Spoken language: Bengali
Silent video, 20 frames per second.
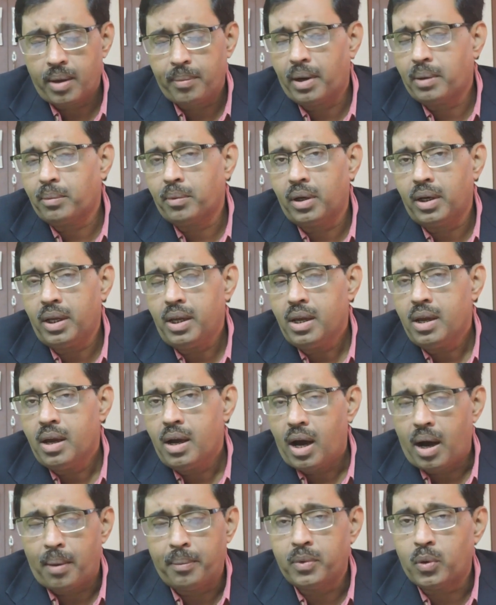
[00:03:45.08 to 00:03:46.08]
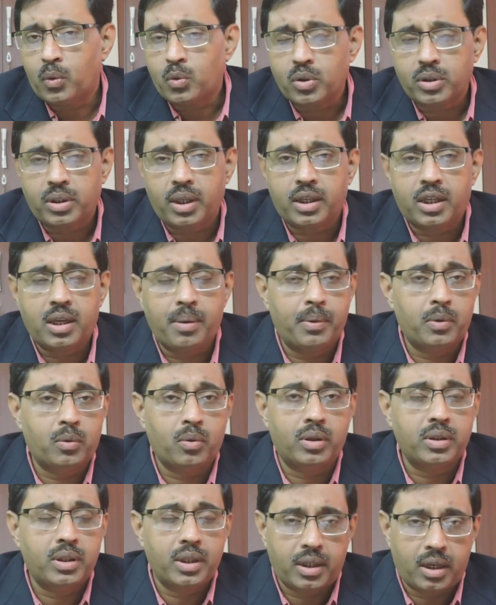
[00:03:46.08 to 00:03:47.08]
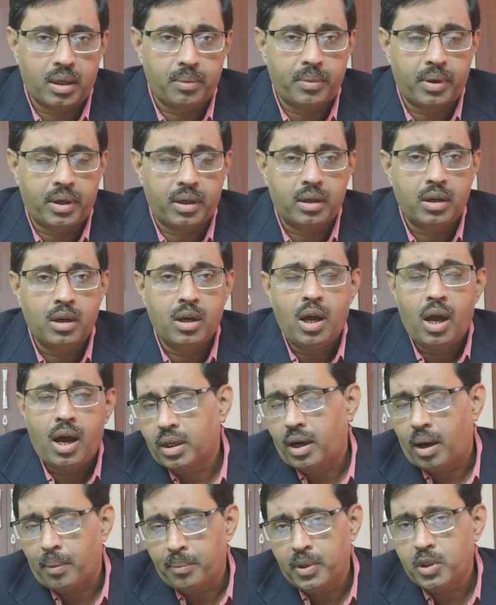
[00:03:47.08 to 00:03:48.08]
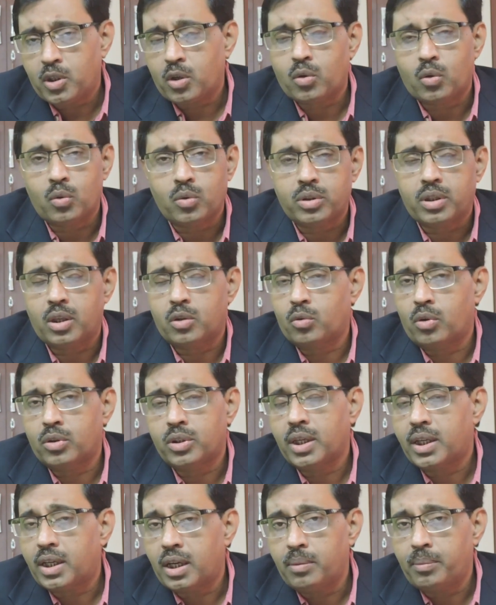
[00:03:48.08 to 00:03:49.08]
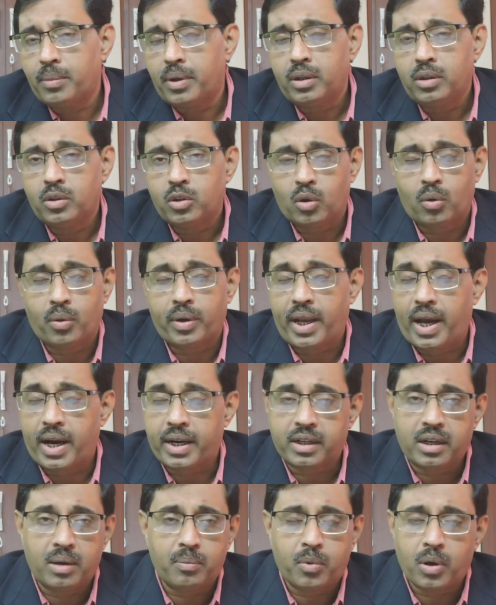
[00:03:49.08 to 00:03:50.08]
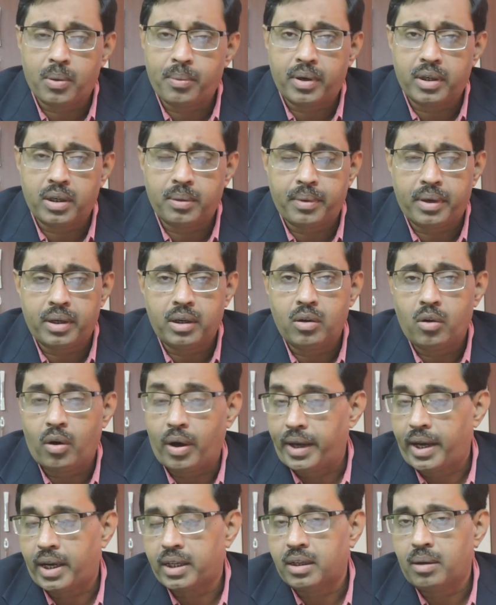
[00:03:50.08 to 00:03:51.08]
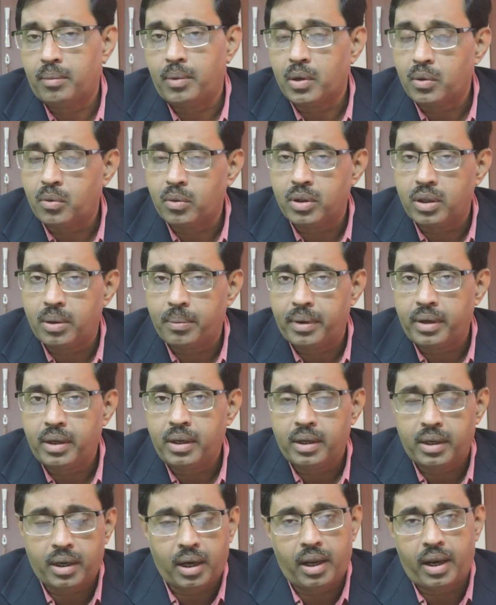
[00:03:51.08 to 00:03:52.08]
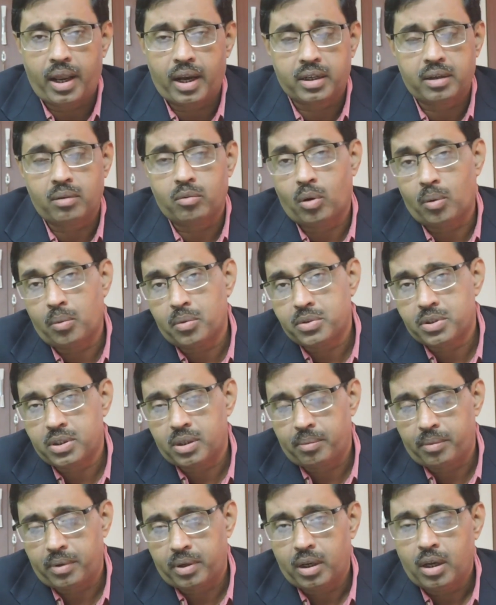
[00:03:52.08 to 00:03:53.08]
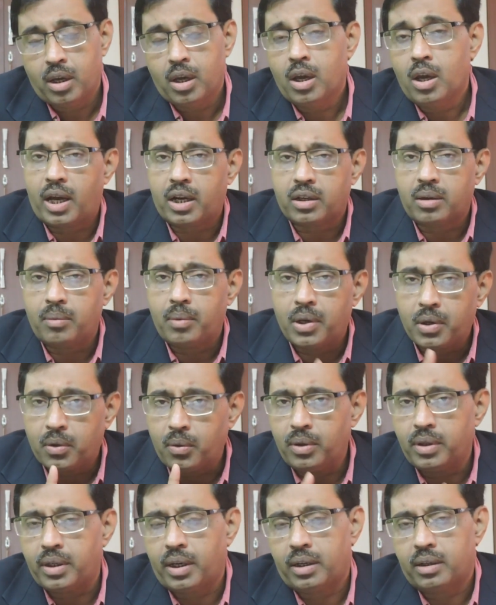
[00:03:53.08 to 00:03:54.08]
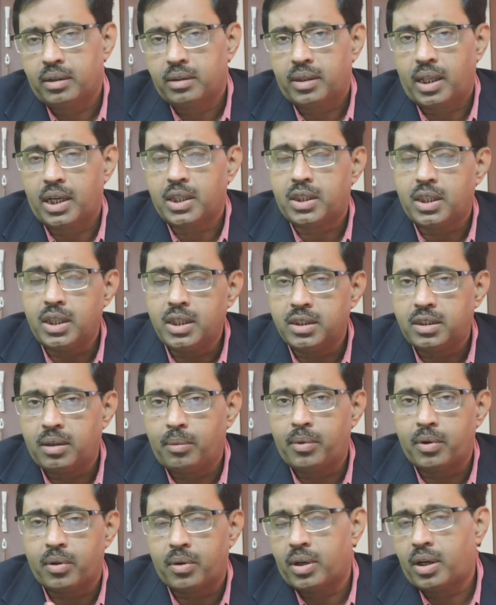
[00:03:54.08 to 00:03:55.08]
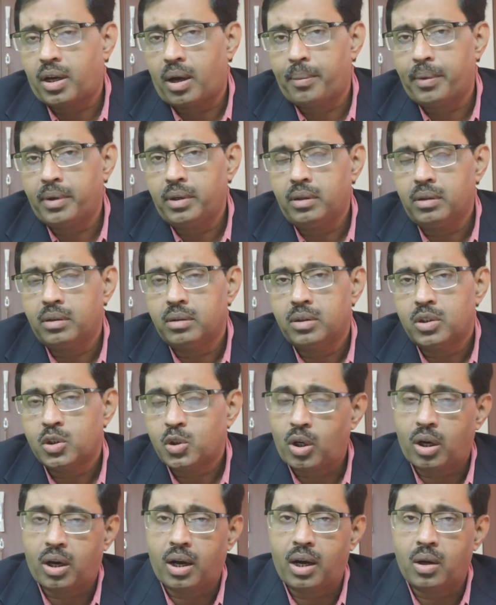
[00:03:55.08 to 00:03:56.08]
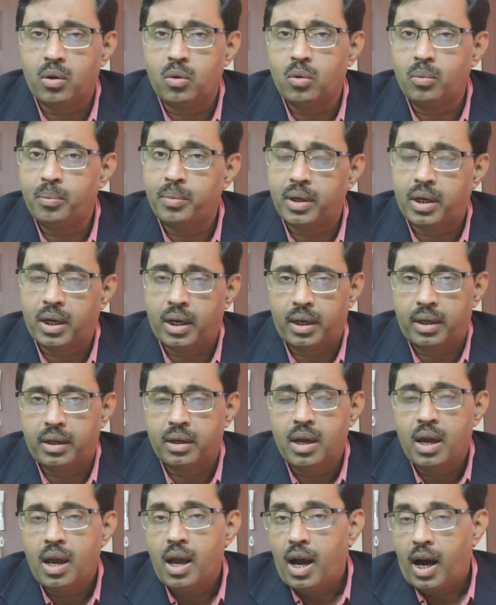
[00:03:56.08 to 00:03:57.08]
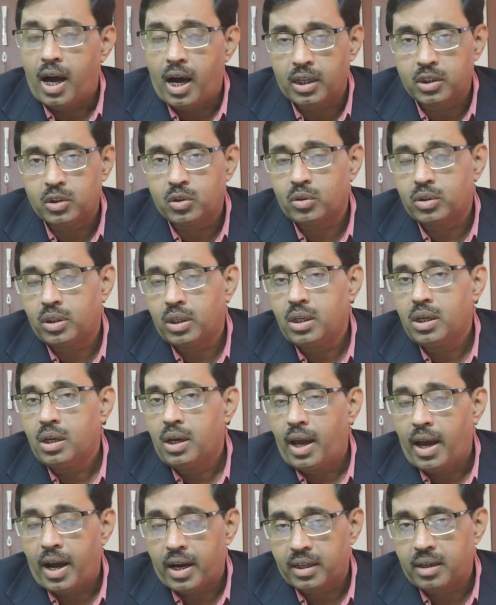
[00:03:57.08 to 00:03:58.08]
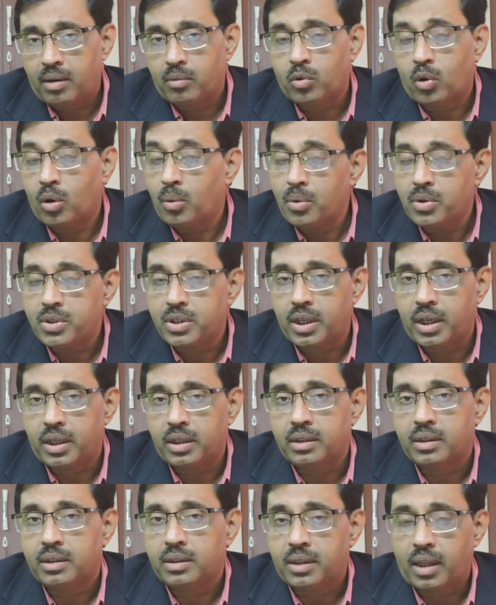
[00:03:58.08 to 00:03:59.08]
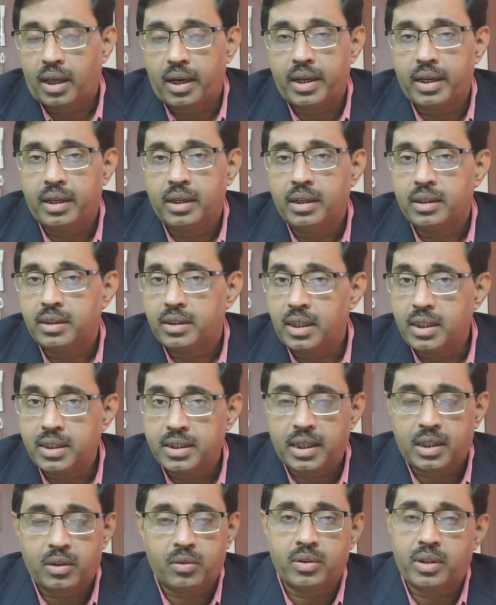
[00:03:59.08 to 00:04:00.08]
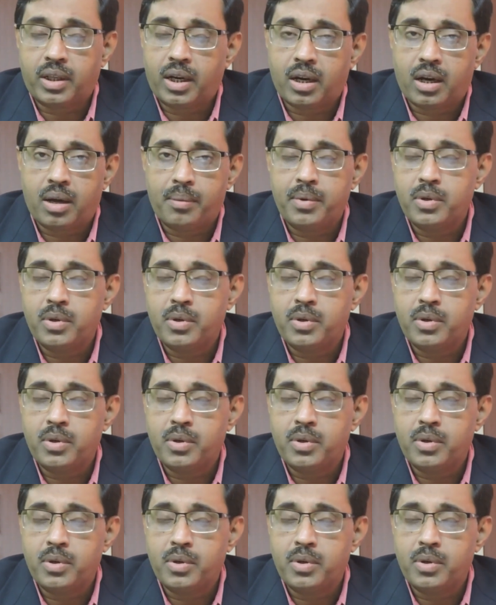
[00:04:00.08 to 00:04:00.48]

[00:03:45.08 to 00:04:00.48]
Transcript: এবার বলি আপনি ওষুধটা কীভাবে দোকান থেকে কিনবেন তা আপনি যখন ওষুধটা দোকান থেকে কিনবেন তখন এক গ্রাম পরিমাণ নেবেন হয় এক গ্রাম লিকুইড নেবেন না হলে এক গ্রাম গলবচ্ছি নেবেন যদি এক গ্রাম লিকুইড নেন তাহলে তিন চামড়া করে খাবেন সকালে ও বিকালে আর যদি এক গ্রাম গলবচ্ছি নেন তাহলে তিন চারটি করে দানা